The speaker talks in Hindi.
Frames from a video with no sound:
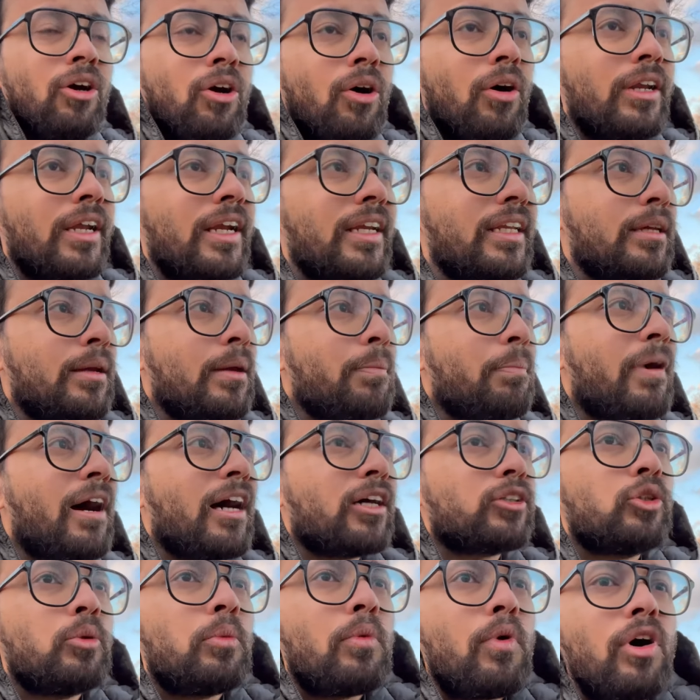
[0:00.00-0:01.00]
और यार ये
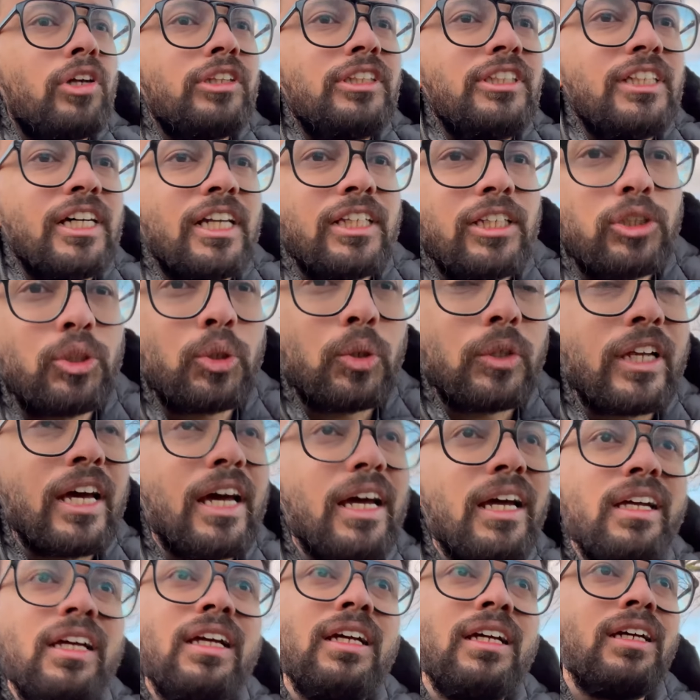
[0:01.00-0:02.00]
पार्क तो बहुत ही ज़्यादा छोटा
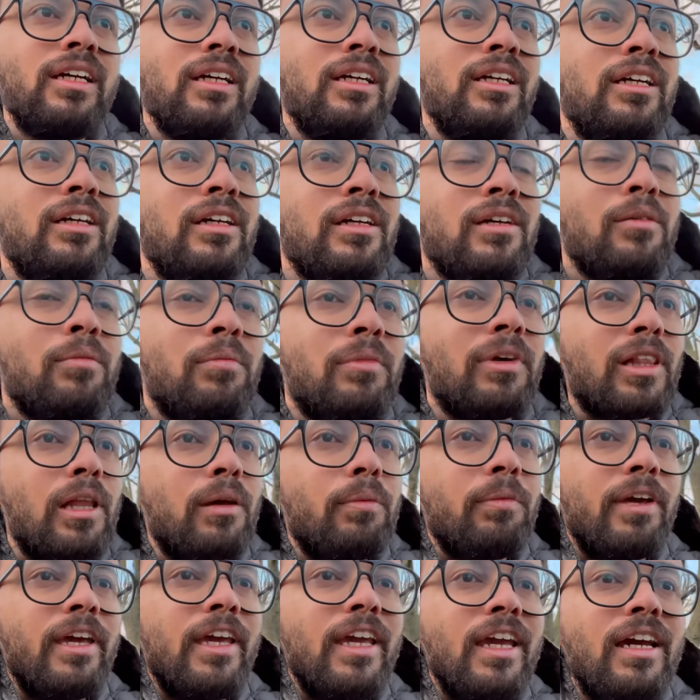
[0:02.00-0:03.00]
है
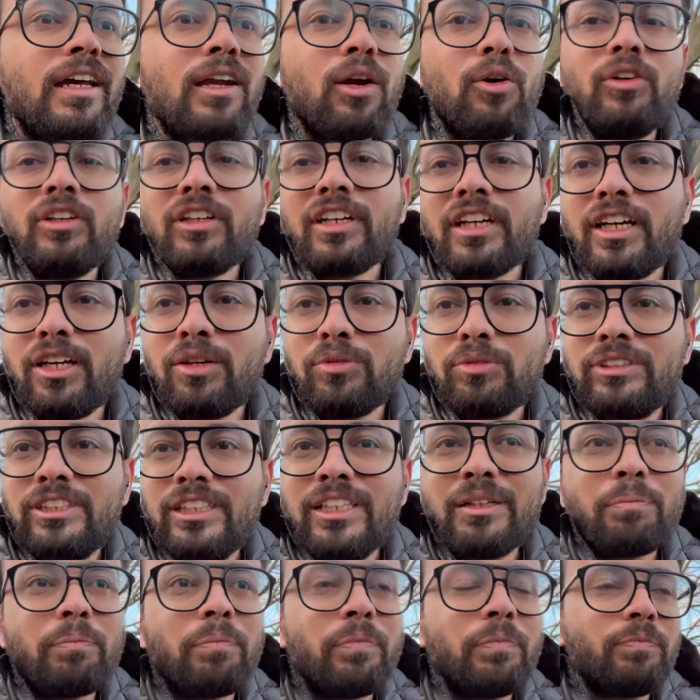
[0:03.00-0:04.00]
मतलब एक राउंड करने में
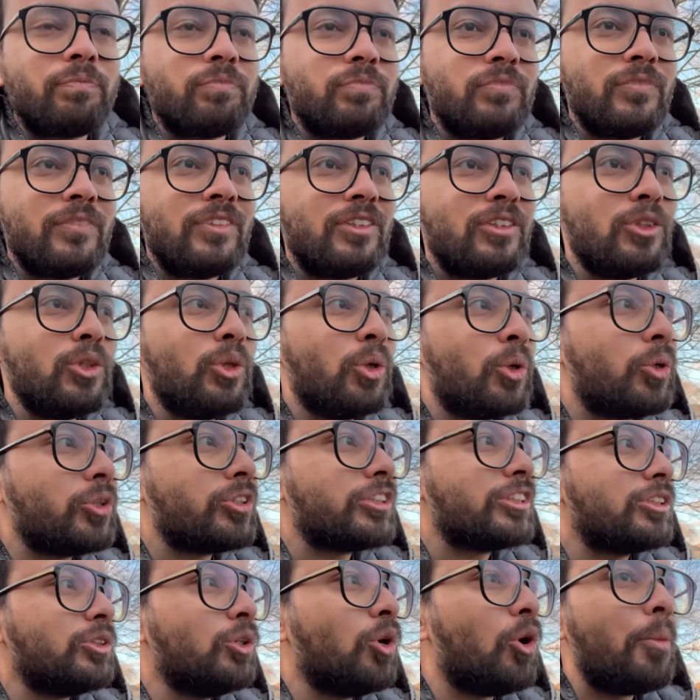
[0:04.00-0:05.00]
मुझे दो
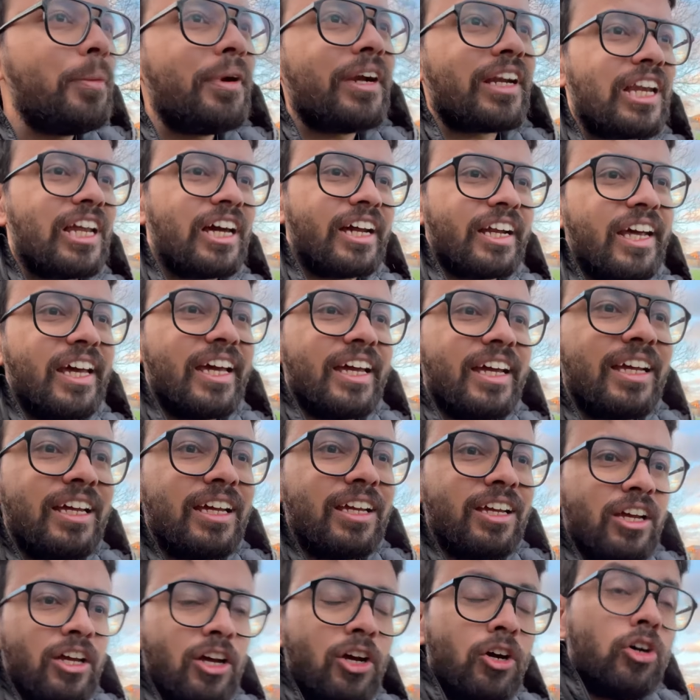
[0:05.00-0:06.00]
दो मिनट लग रहा
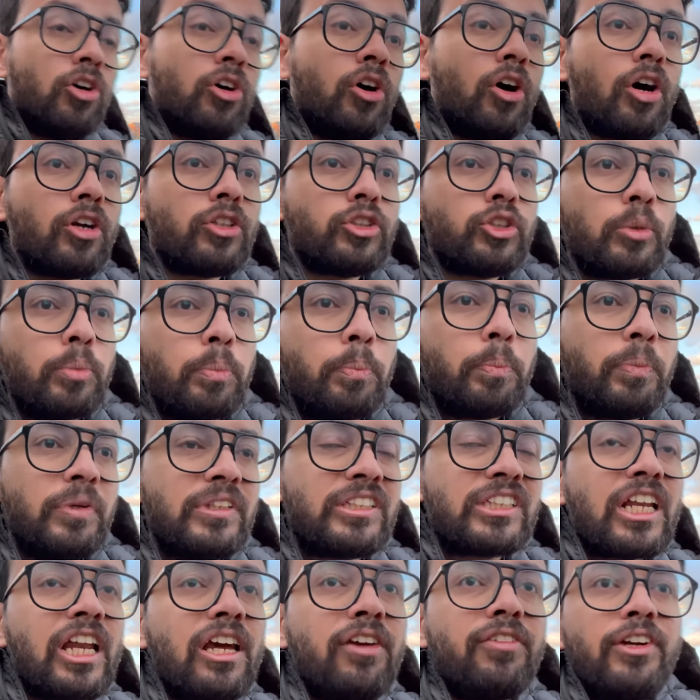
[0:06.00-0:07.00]
है और जो
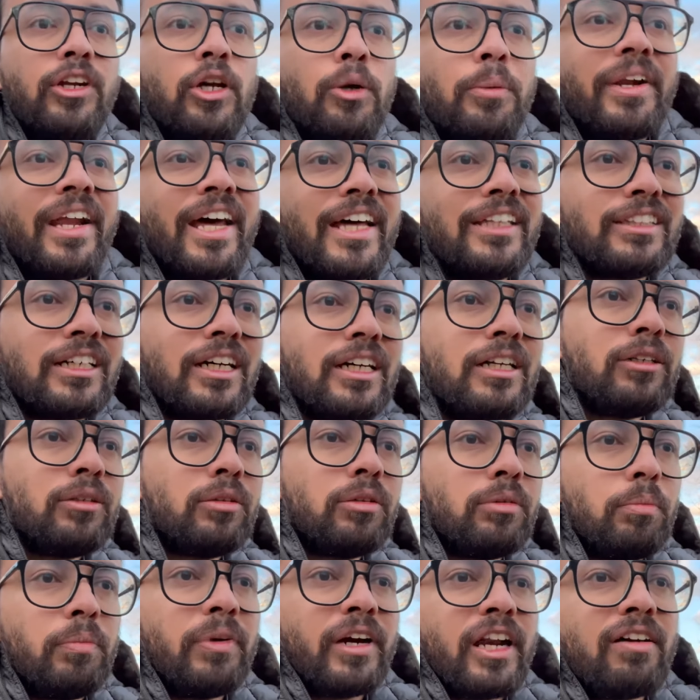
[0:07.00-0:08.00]
पिछला वीडियो बनाया था
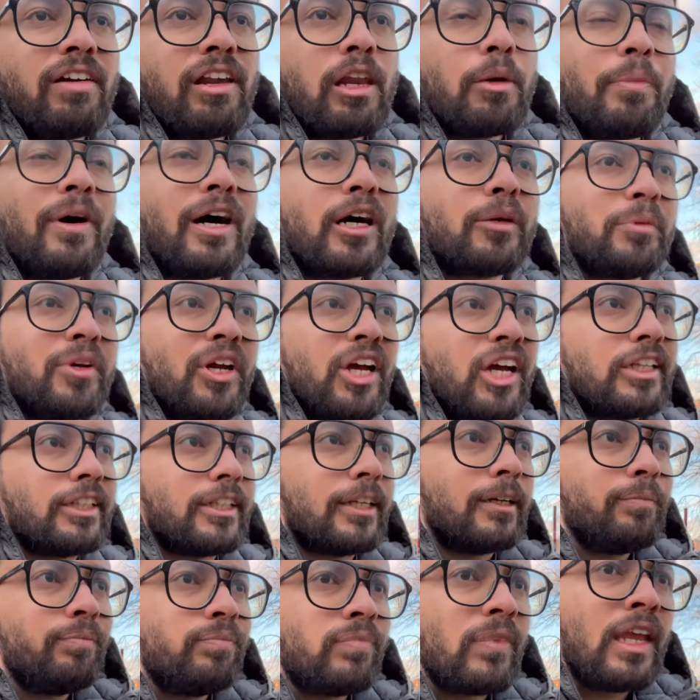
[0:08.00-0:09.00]
बड़े वाले पार्क में गया
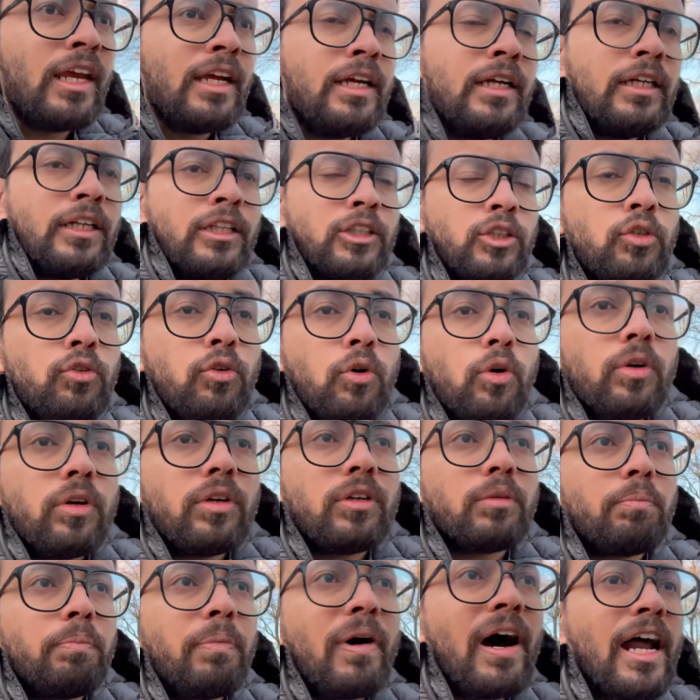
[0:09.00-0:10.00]
था तो वो
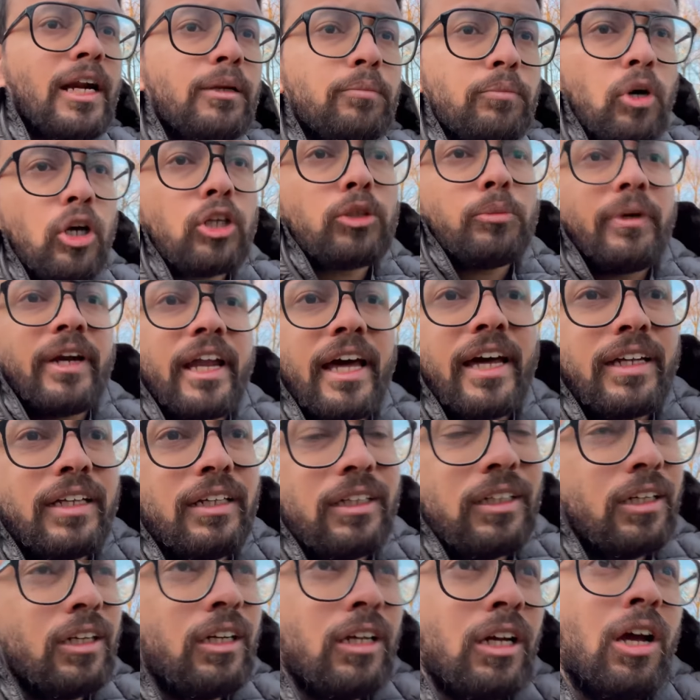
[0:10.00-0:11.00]
पार्क बहुत बड़ा है
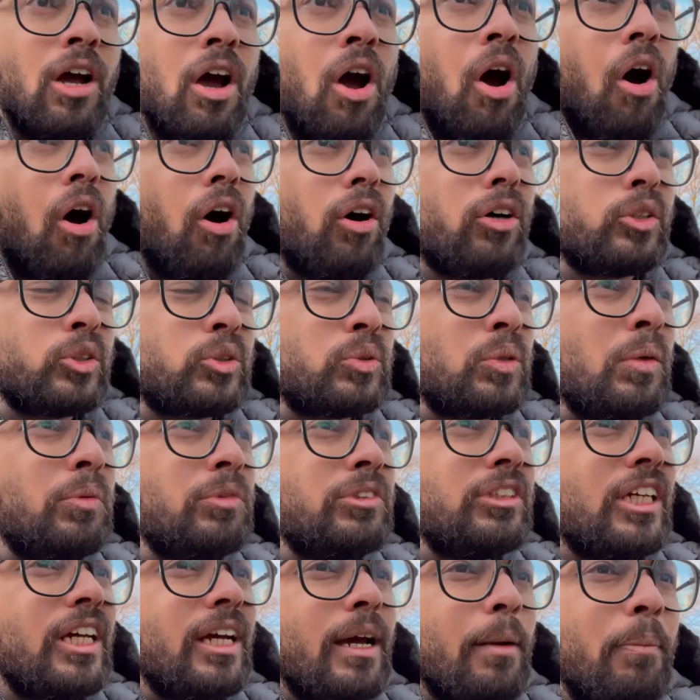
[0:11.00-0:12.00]
और उसमें
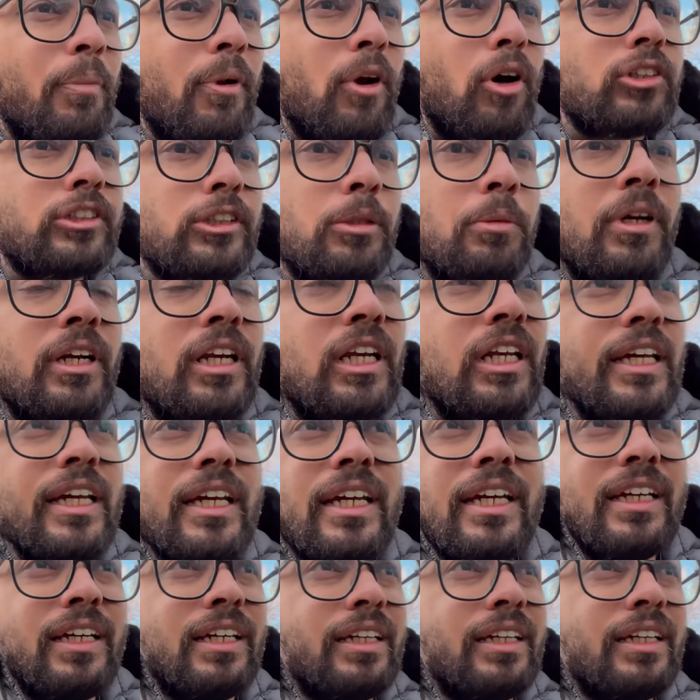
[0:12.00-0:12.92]
मुझे अप्रॉक्सीमेटली